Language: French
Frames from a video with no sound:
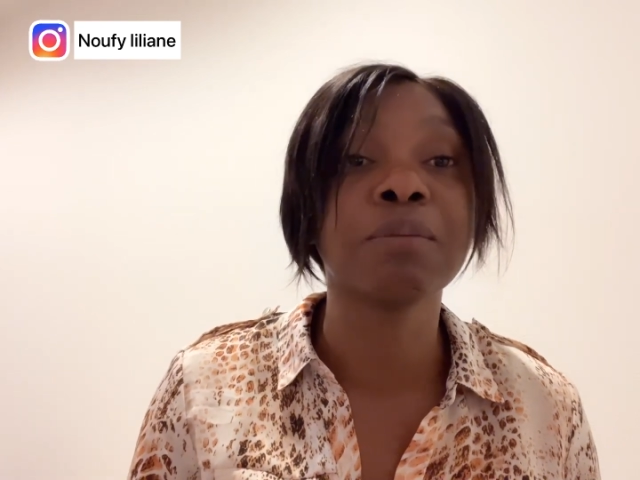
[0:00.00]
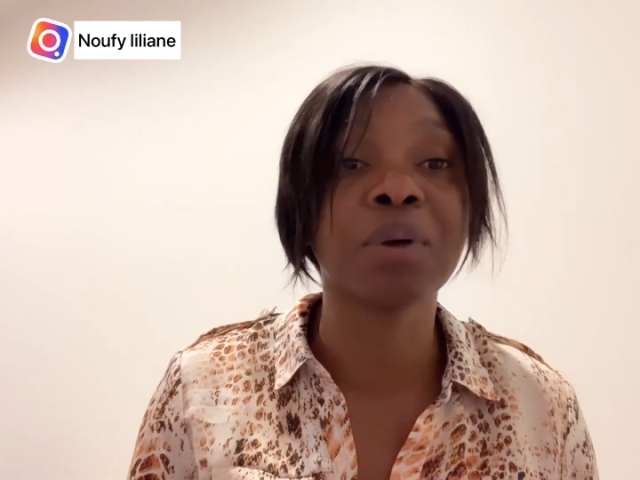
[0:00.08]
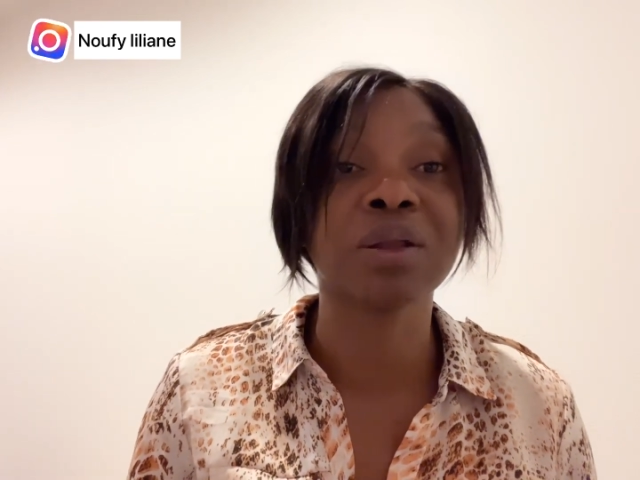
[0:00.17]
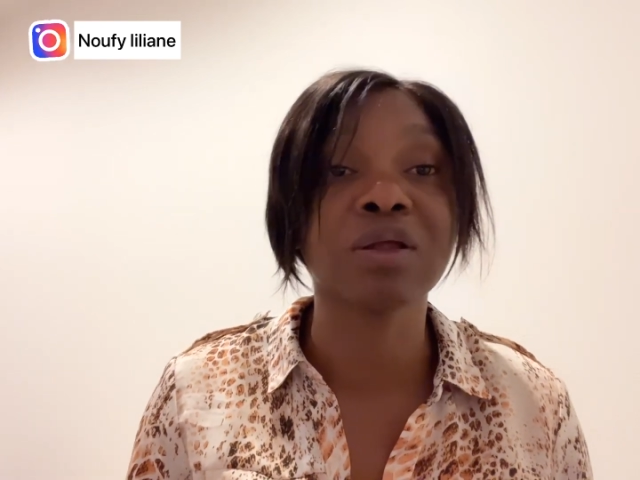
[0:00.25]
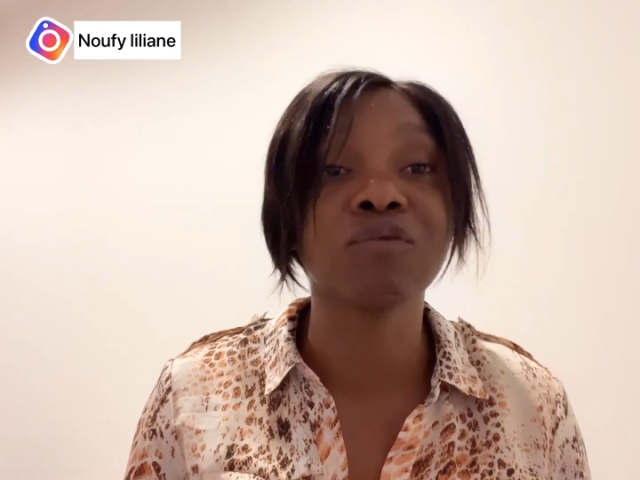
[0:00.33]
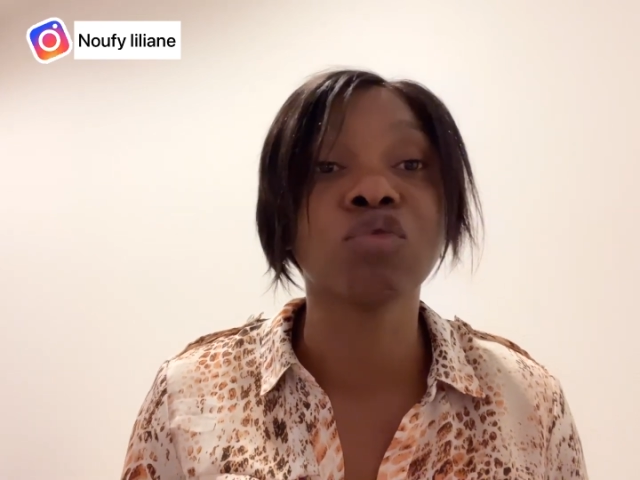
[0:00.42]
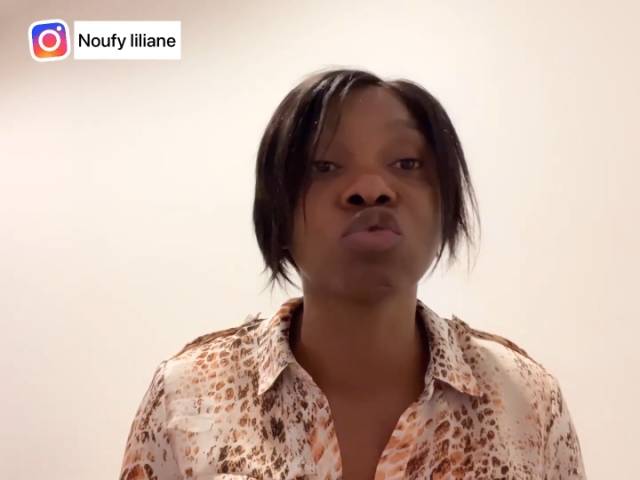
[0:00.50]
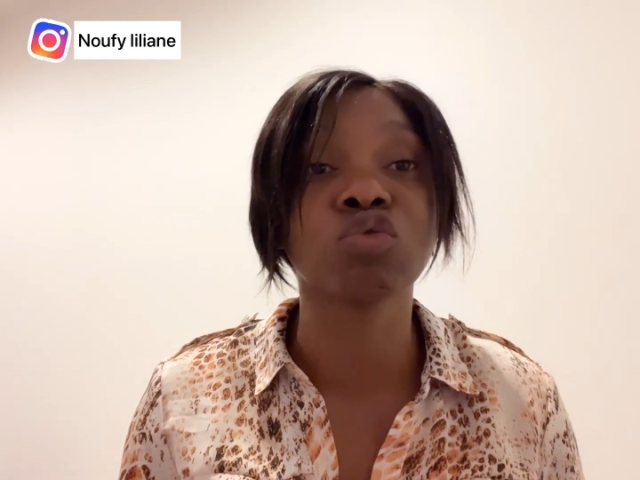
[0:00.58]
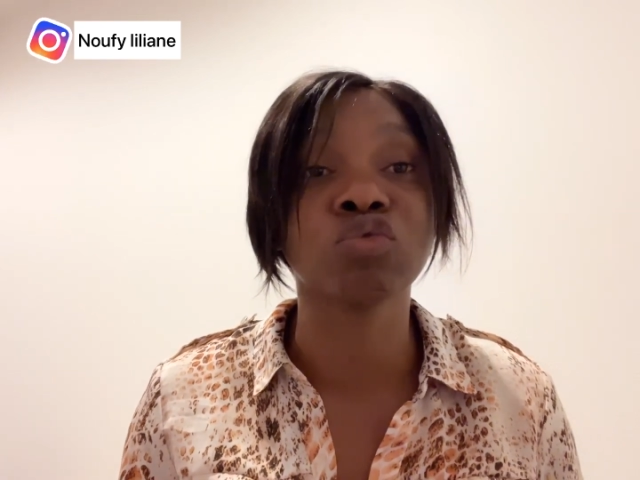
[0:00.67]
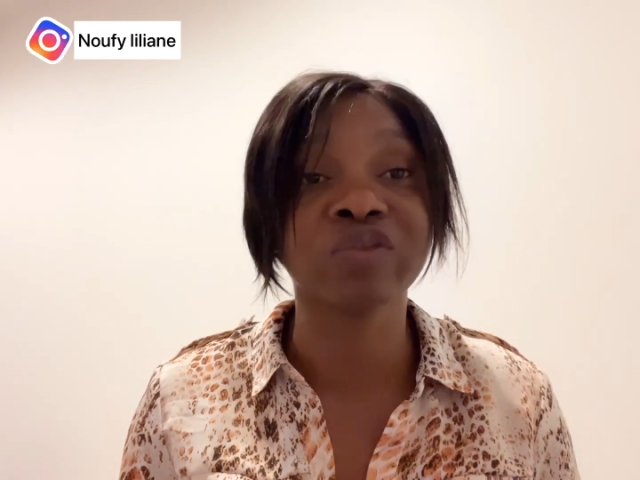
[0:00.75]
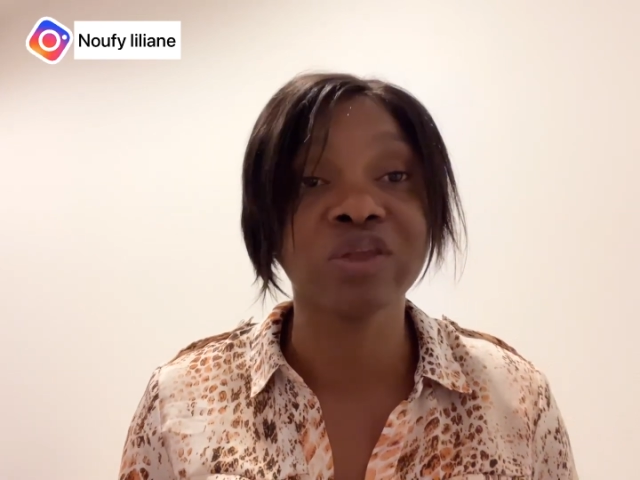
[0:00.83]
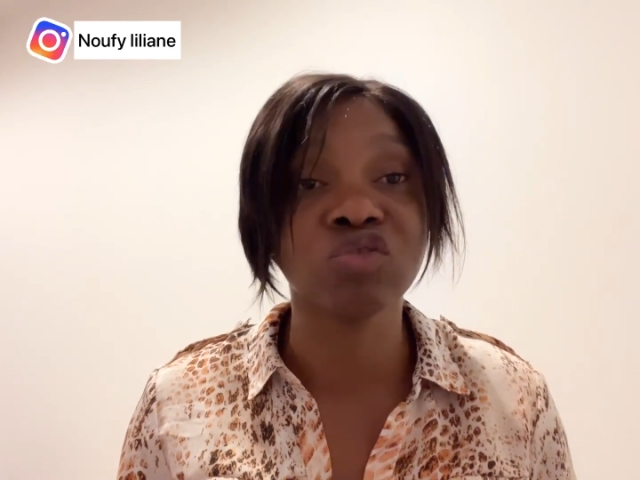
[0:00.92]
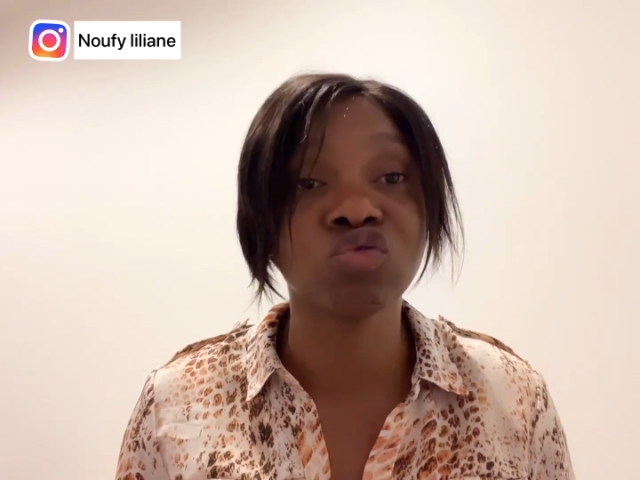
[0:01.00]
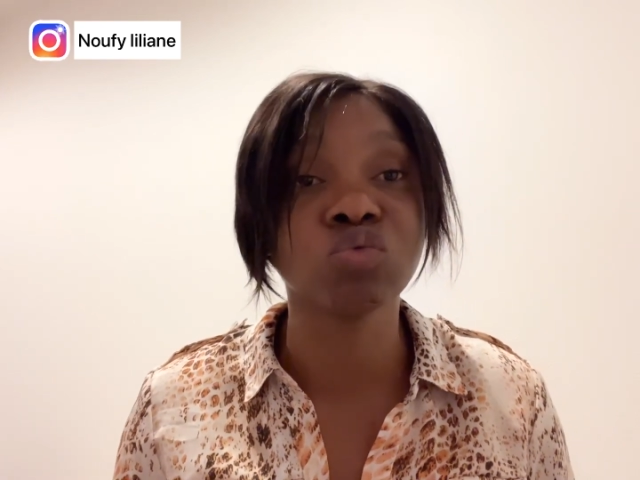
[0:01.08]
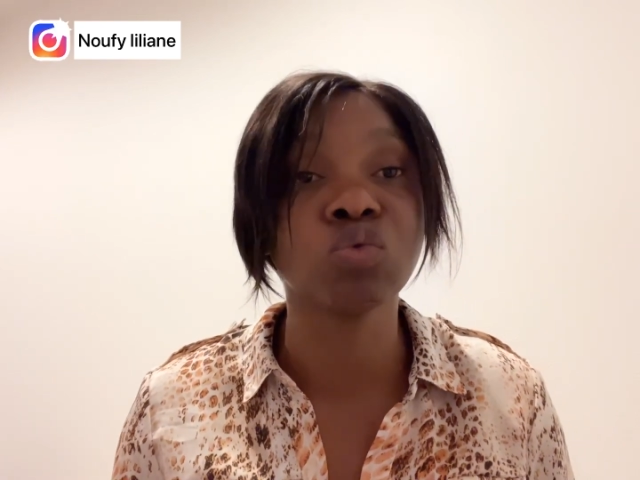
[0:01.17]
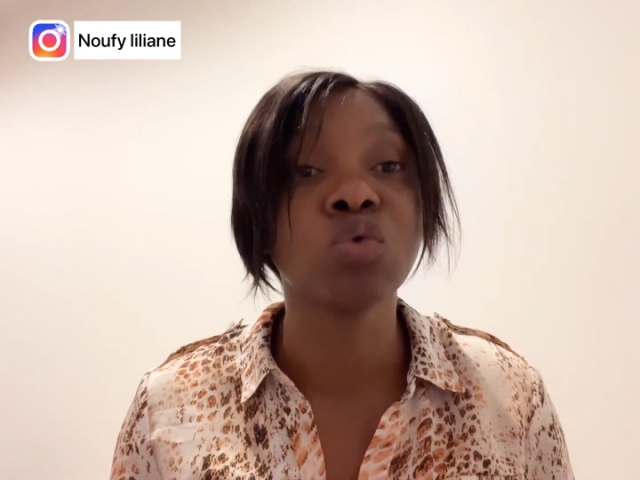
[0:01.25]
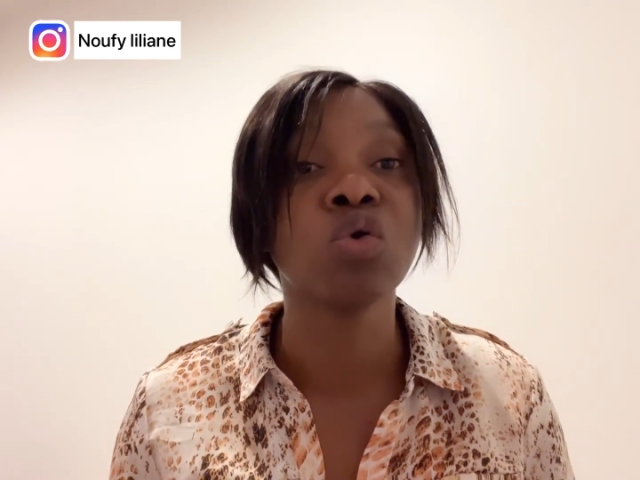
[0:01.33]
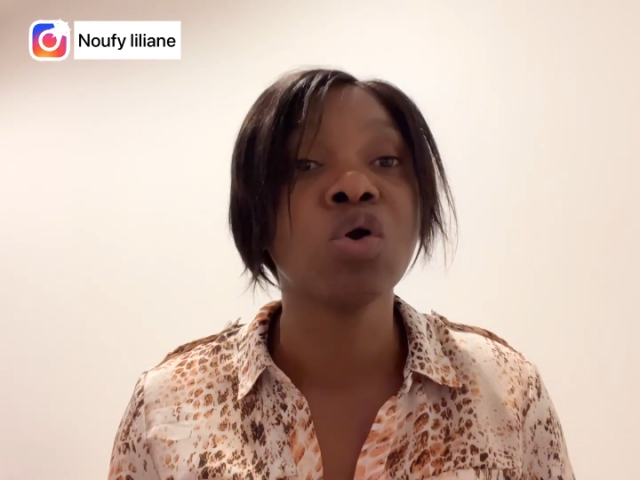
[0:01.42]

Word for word: pendant votre séjour